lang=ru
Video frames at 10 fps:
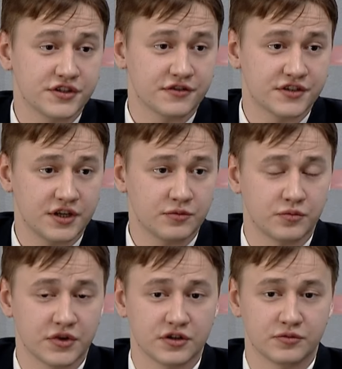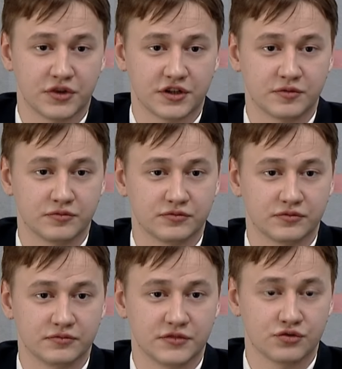не совсем, мы платим
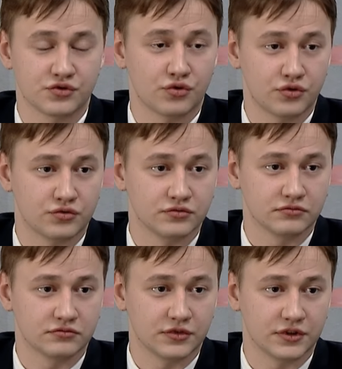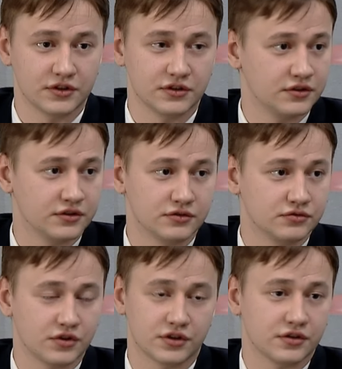неустойку, и,
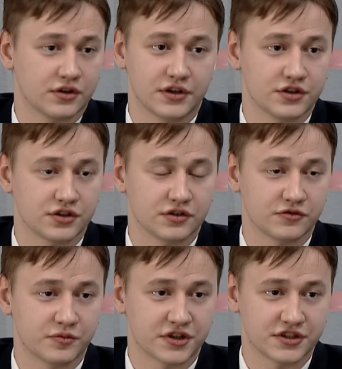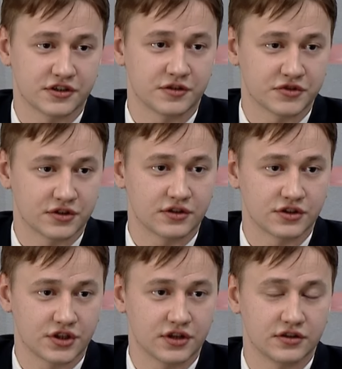но она, конечно, в процентном
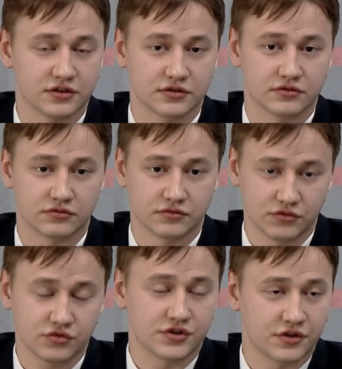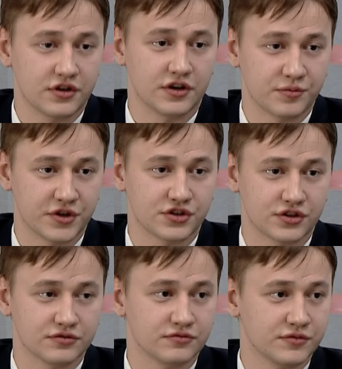соотношении ну, действительно
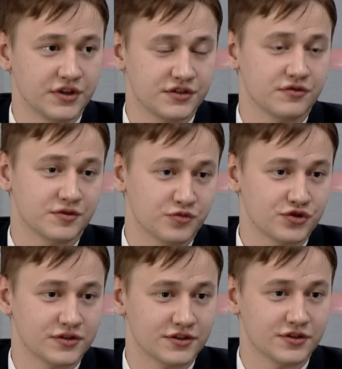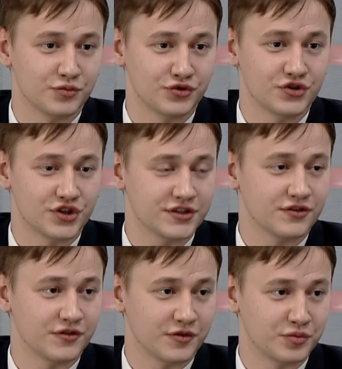меньше. Есть возможность
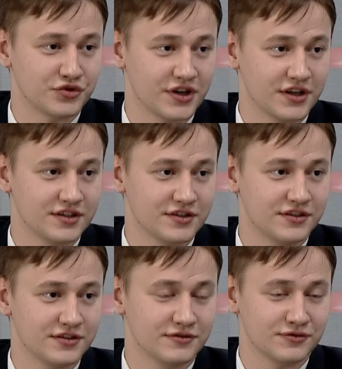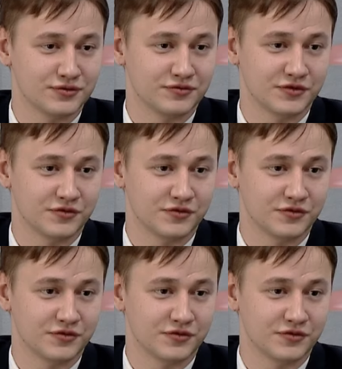путешествовать, отпуска ездить. Как ну.